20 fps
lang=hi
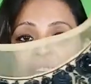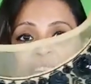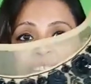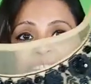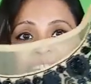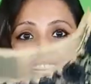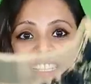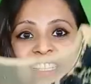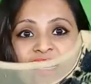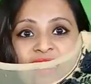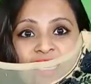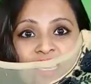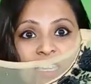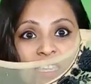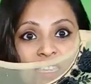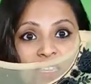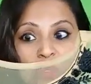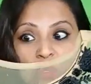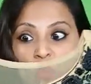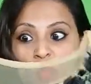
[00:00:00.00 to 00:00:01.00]
जैसा
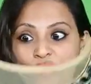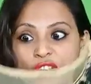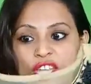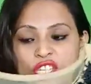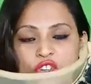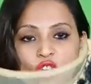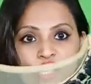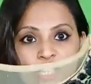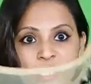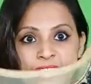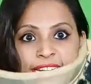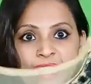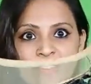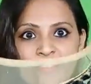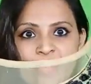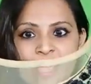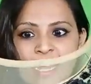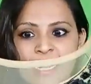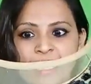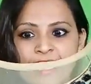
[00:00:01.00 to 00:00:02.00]
कि सूफिया चौधरी ने
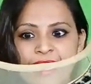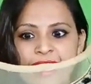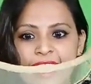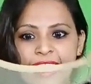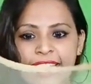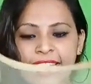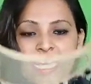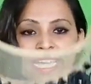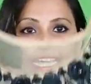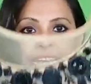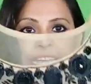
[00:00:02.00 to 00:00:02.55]
वेयर किया है